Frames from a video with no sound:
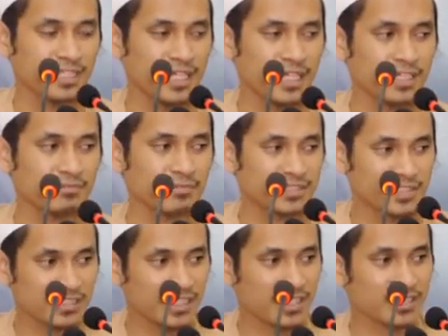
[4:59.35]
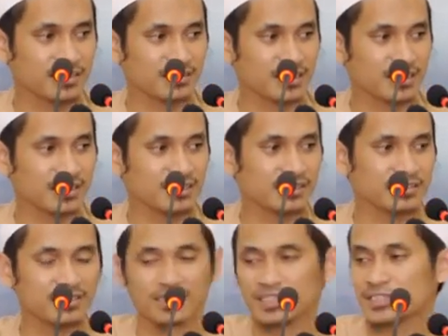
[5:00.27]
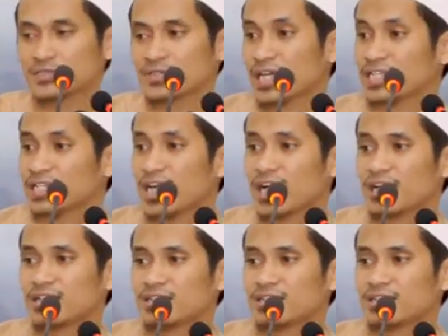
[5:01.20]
Ya, menceritakan tentang ini tentang itu. Ada.